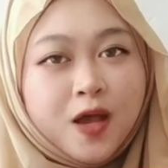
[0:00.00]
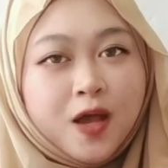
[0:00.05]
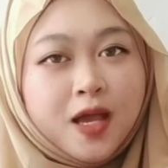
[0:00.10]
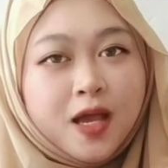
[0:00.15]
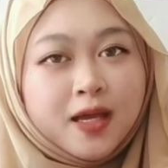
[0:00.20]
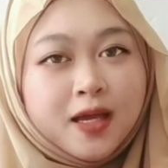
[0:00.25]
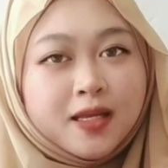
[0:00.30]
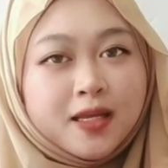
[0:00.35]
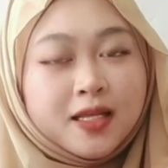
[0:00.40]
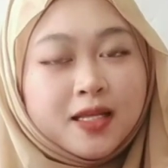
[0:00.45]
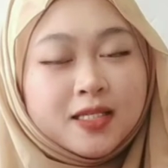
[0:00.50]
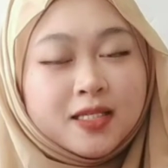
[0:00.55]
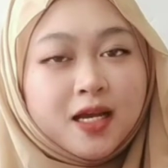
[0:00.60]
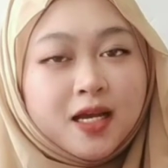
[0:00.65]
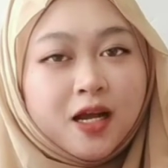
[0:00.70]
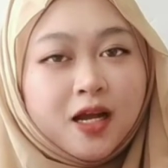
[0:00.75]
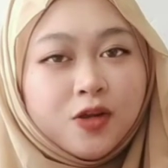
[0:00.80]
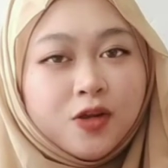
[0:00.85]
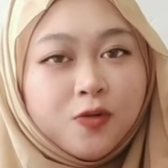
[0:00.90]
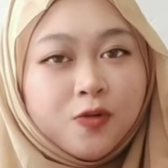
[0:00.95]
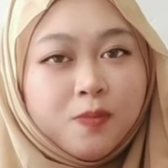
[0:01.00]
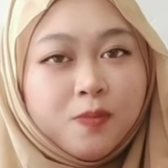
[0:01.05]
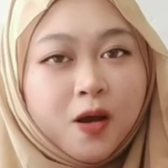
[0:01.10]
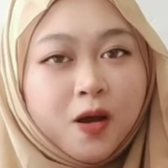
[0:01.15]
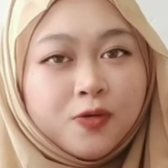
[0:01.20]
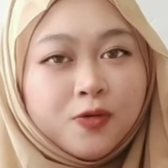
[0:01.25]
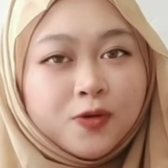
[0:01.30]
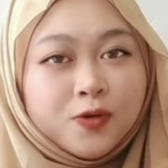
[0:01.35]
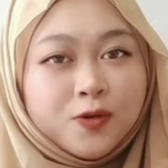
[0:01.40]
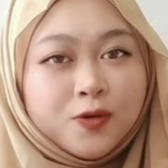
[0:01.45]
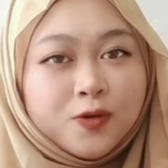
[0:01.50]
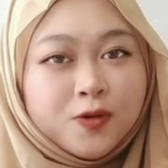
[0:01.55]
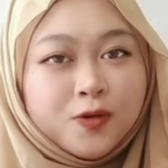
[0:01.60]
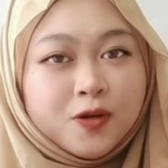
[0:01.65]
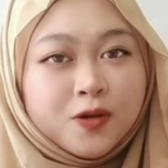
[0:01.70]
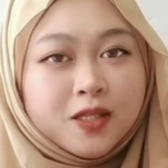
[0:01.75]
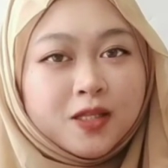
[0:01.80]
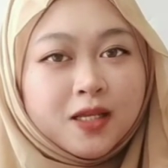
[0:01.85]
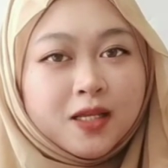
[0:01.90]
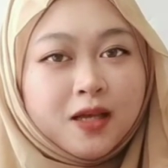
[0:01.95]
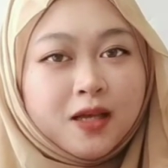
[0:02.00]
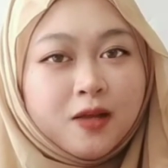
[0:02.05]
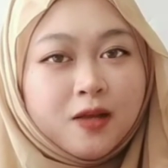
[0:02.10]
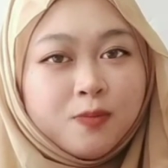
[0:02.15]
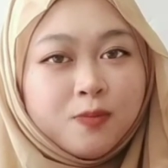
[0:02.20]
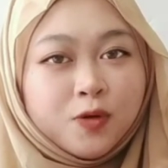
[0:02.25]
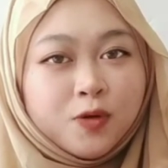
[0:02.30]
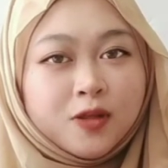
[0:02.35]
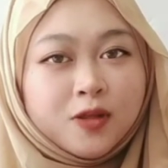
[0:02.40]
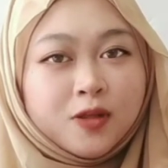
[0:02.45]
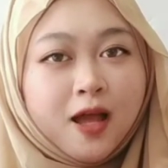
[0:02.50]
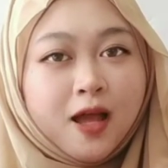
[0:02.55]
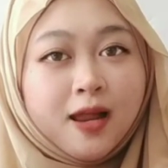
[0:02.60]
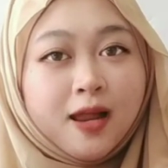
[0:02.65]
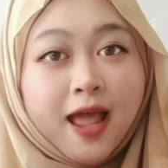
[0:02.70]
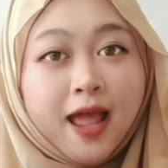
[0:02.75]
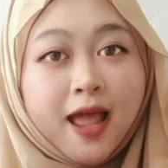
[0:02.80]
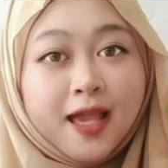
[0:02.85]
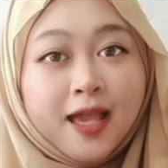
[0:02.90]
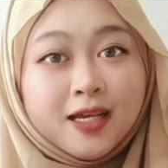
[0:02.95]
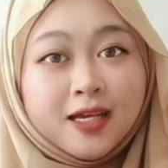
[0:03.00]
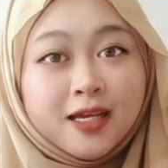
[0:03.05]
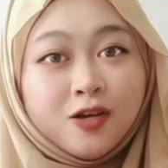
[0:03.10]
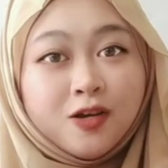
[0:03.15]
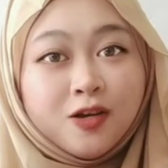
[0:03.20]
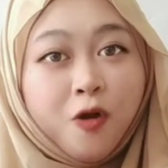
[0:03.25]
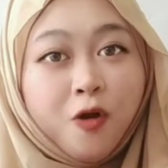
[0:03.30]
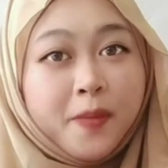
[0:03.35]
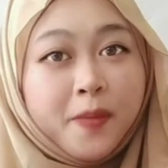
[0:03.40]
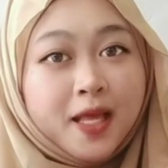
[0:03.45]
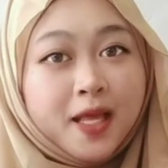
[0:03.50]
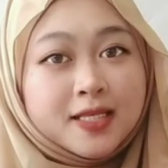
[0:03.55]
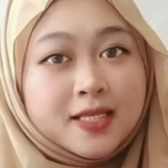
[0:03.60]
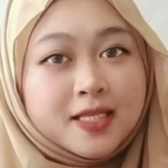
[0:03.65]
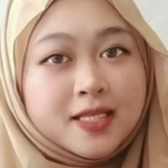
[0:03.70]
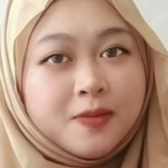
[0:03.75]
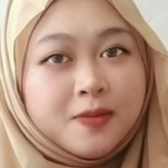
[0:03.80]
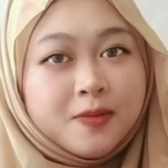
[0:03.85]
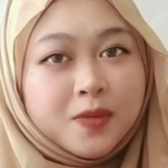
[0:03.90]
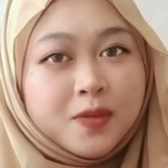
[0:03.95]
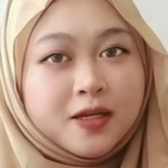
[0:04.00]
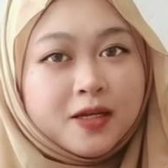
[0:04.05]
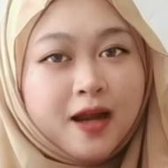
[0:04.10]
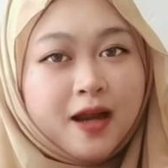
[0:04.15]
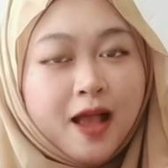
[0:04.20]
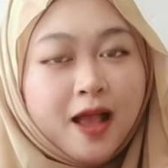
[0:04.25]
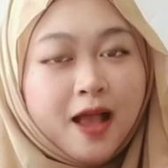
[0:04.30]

dan jangan lupa untuk tekan butang like, comment, subscribe,